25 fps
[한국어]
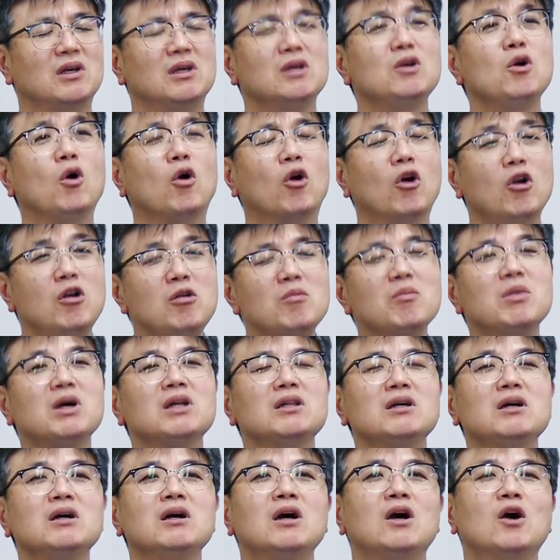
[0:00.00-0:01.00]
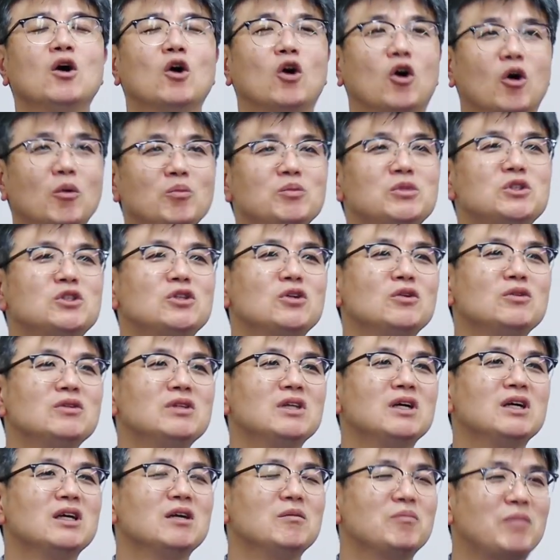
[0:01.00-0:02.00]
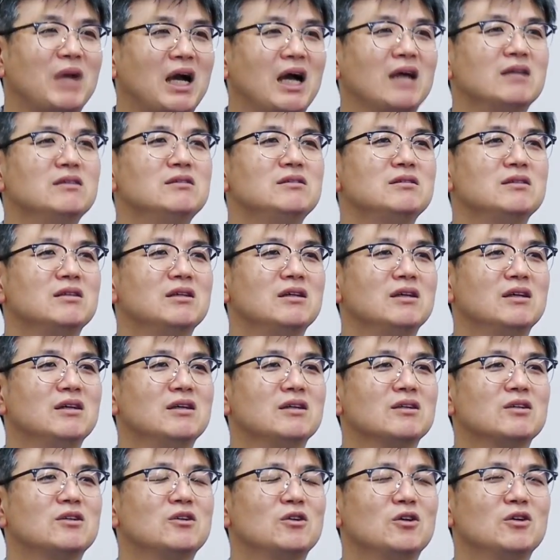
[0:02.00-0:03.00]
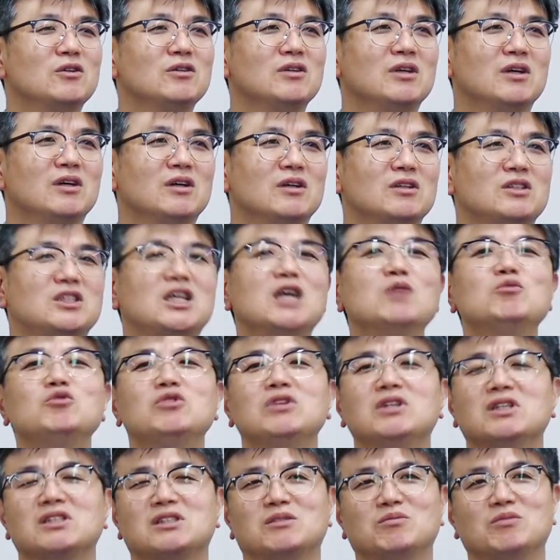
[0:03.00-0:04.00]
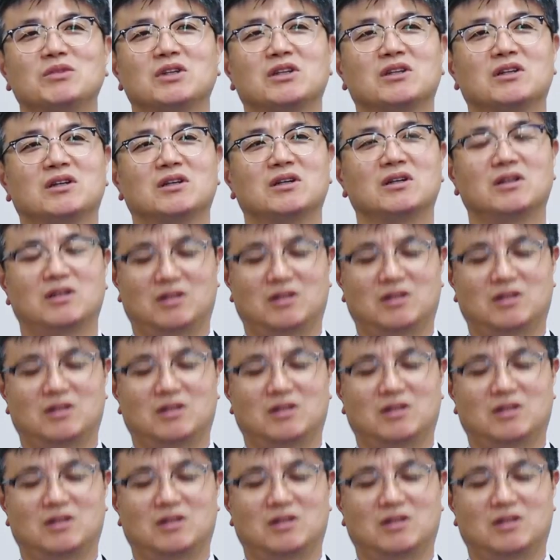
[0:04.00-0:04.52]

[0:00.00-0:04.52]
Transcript: 이게 얼마나 엄청나게 많은 그런 재물이겠습니까?